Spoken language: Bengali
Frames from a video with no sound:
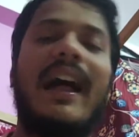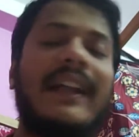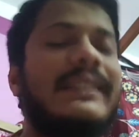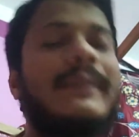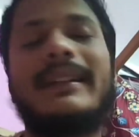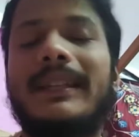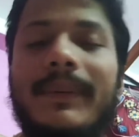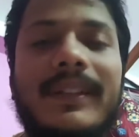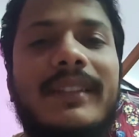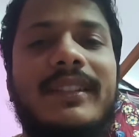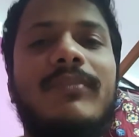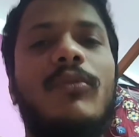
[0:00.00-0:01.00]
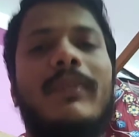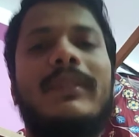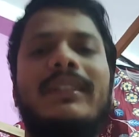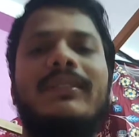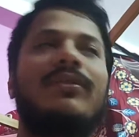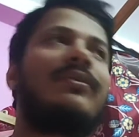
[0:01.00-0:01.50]
আর যে বাদারবাজ আছে
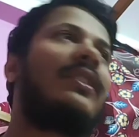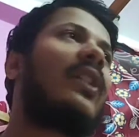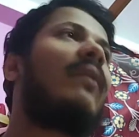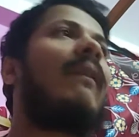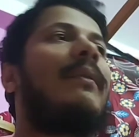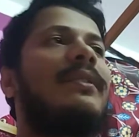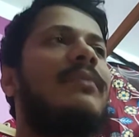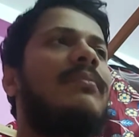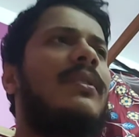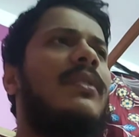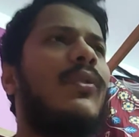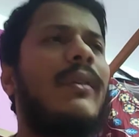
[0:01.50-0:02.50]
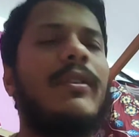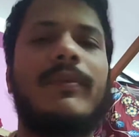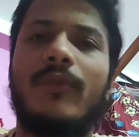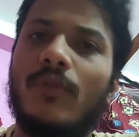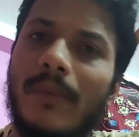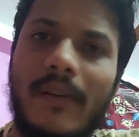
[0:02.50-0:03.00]
বুম্বাদা তো যেরকমভাবে সিম্পল মোটামুটি
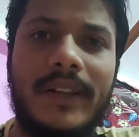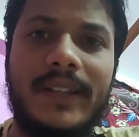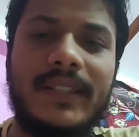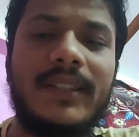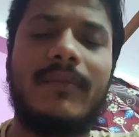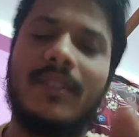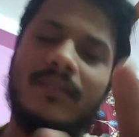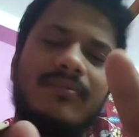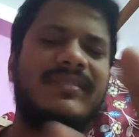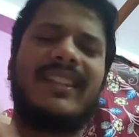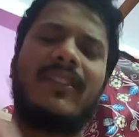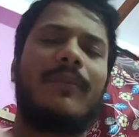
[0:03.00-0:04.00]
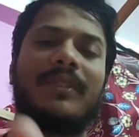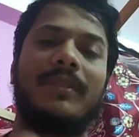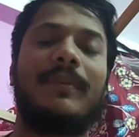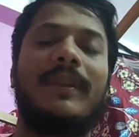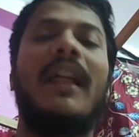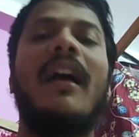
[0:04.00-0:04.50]
খুব ভালো লেগেছে মানে সেরকম
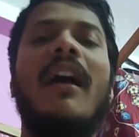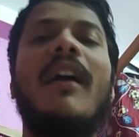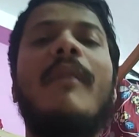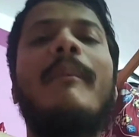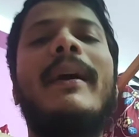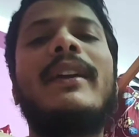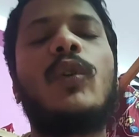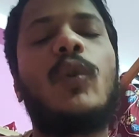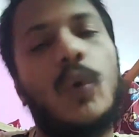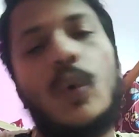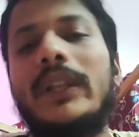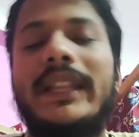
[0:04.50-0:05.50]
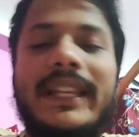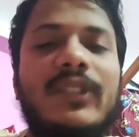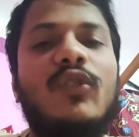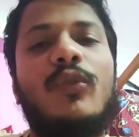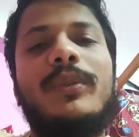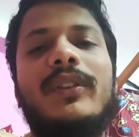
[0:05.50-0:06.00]
সিম্পল বাট কোয়েলদের
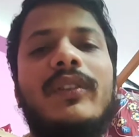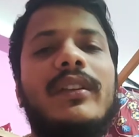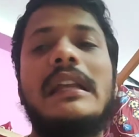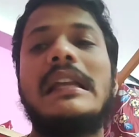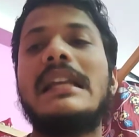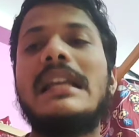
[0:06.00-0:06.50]
যে অভিনয়